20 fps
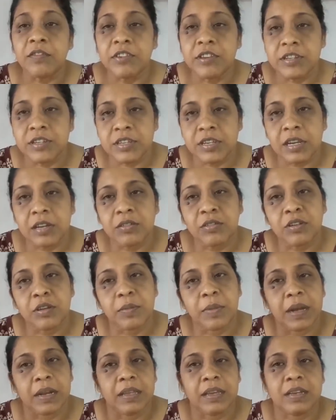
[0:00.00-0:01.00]
ফেসিয়াল করে
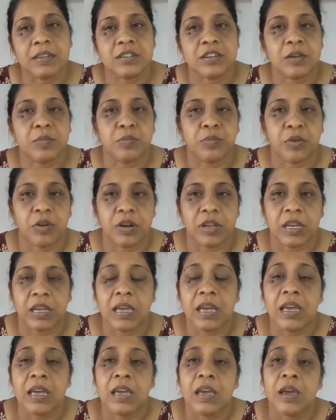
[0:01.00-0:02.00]
বাড়ি আসার পরে
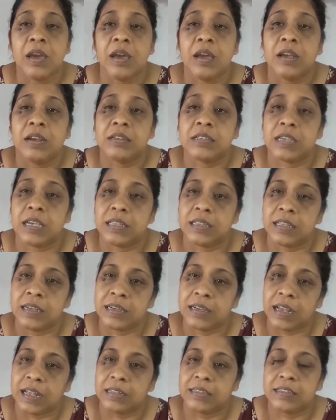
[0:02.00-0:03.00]
সেই
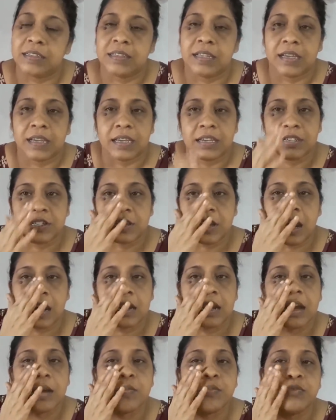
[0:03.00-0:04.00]
দিন রাত্রি থেকে
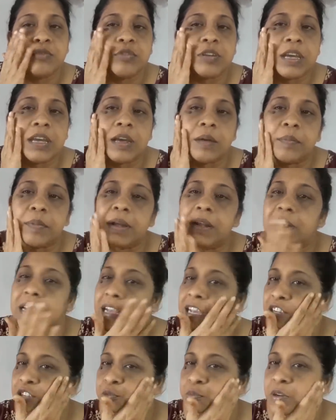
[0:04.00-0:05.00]
সারা মুখে আমার
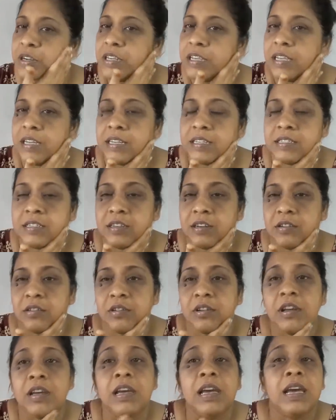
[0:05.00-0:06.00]
র্যাশ বেরিয়ে গেছিলো
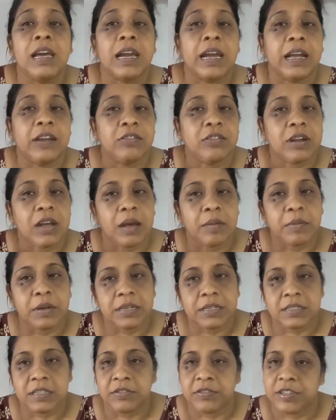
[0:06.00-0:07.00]
কেননা
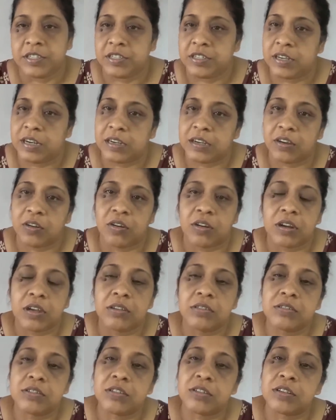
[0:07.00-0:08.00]
আমাকে যে ফেসিয়ালটা করা
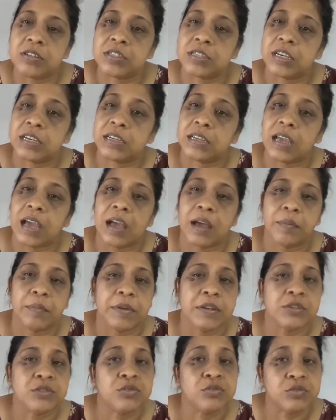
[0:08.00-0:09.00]
হয়েছিল সেটা
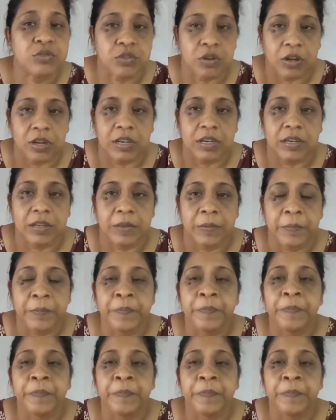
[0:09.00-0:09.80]
আমার শ্যুট করেনি